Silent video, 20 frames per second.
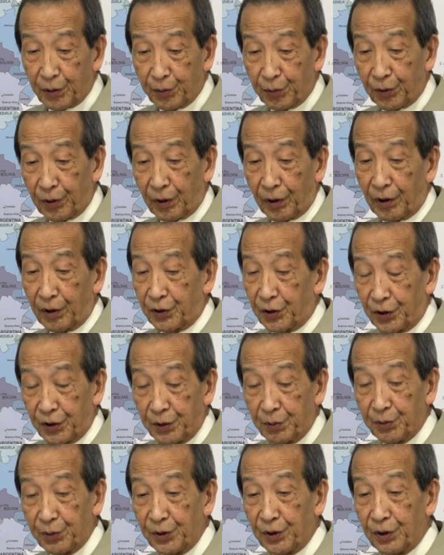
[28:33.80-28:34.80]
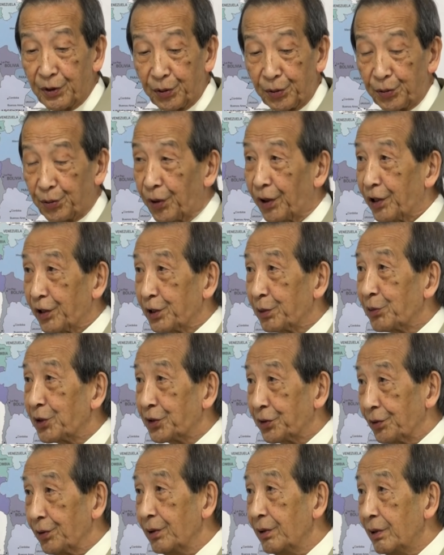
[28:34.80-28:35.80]
て僕なんかしか新聞に相当書いてま
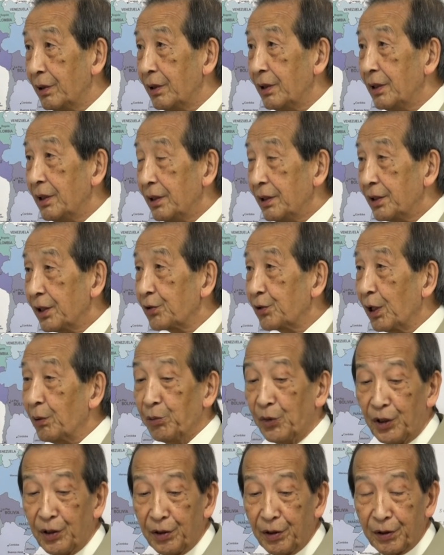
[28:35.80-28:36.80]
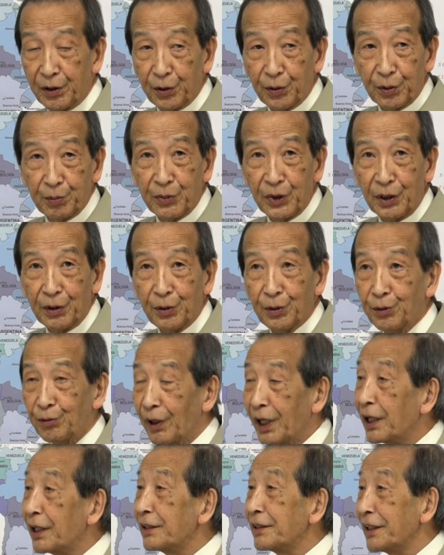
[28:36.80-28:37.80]
すよだけどあんまりねよみんなよく
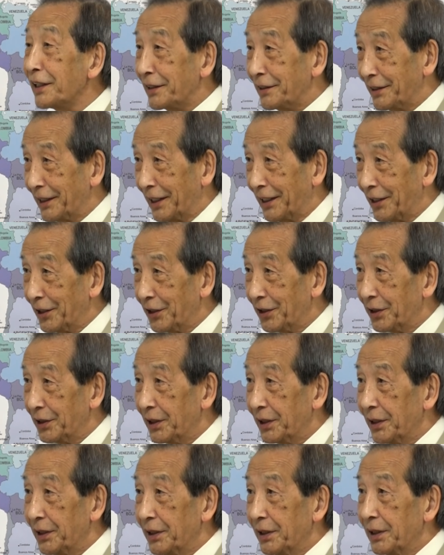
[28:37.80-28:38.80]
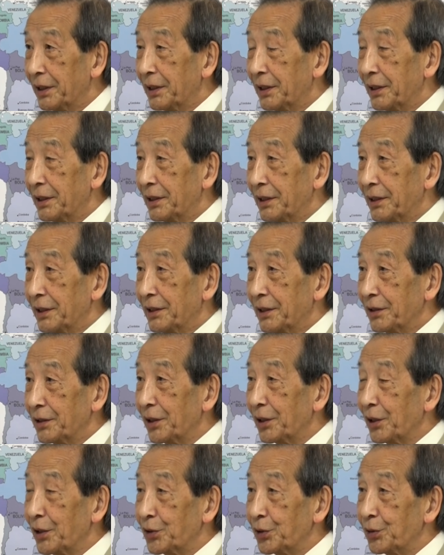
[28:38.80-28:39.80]
分かんないんだ
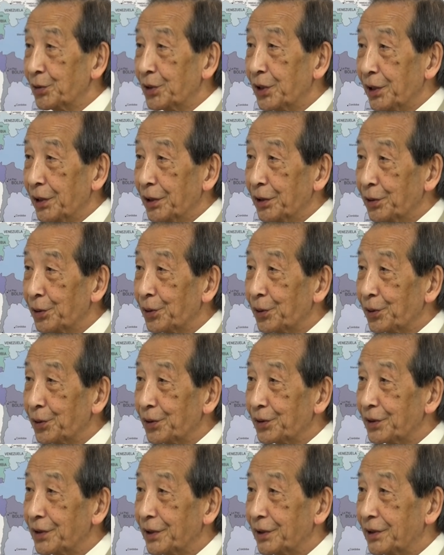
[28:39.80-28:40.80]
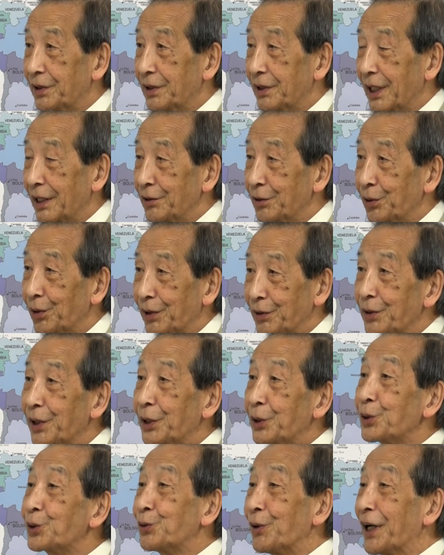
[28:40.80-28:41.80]
だからそのへの古のあれとか
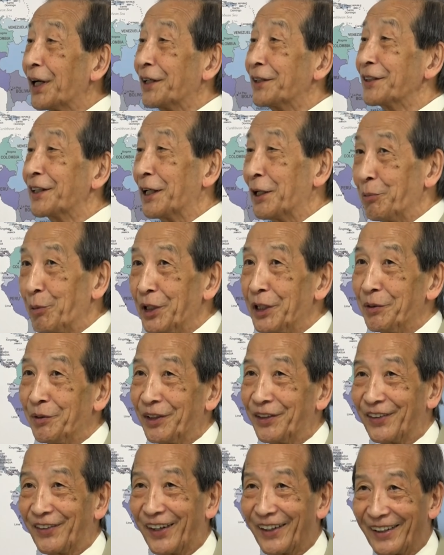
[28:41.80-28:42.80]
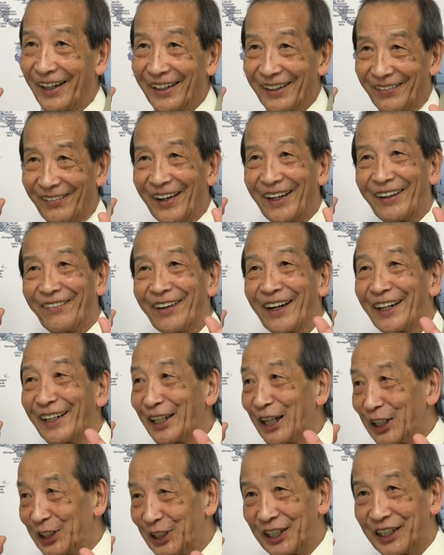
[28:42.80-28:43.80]
よくわかるから目に目に見えるか
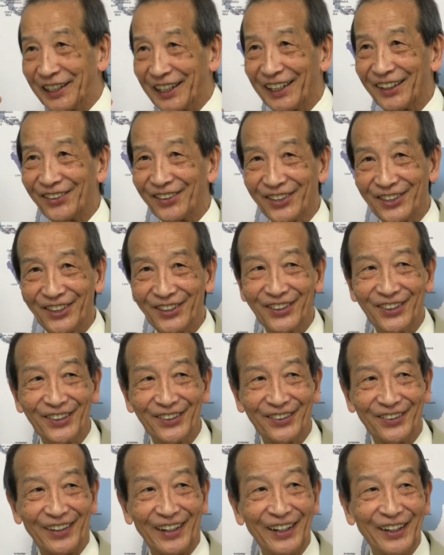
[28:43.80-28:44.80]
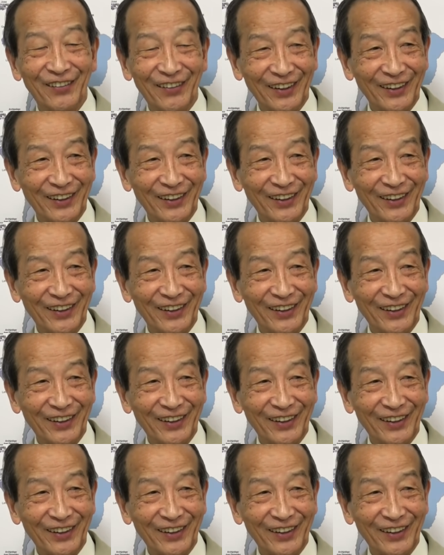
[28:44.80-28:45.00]
ら安いからこっちの方の方が